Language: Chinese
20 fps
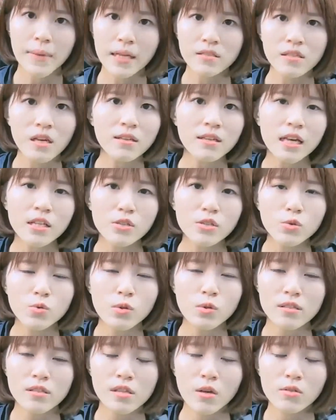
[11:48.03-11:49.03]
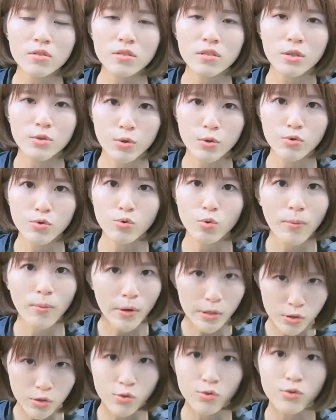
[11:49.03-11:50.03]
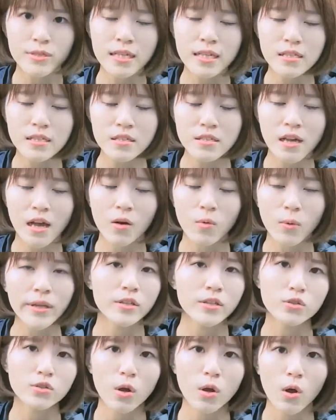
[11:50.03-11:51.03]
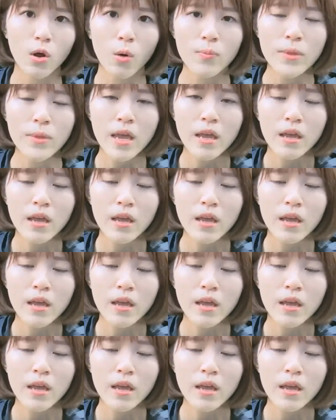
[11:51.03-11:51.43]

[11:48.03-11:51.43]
半，长达十五个小时的选举，我们会持续在现场为您守候。